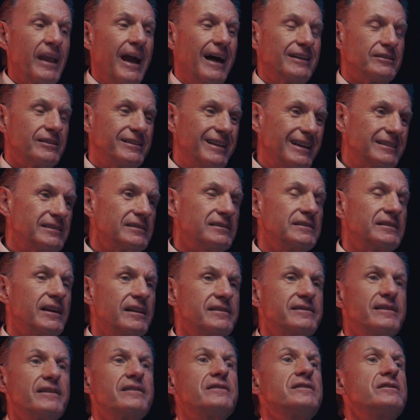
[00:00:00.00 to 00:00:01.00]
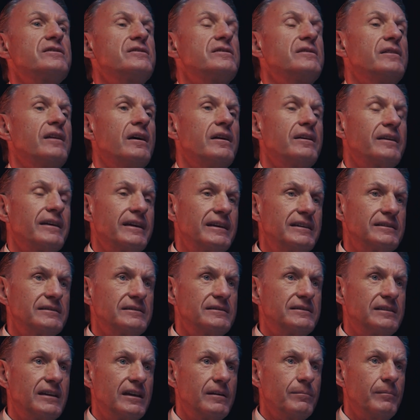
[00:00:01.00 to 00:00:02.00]
Also das ist tatsächlich ein, ein
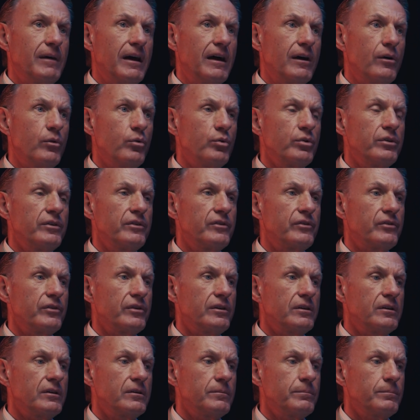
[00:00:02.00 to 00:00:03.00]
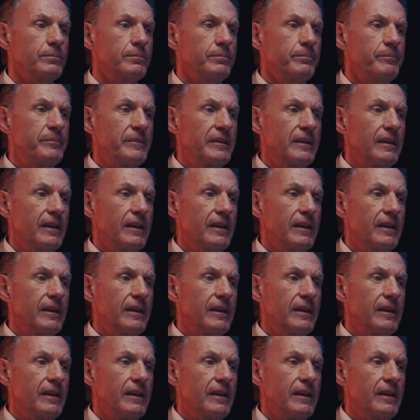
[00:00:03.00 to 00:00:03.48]
Riesenthema und ähm,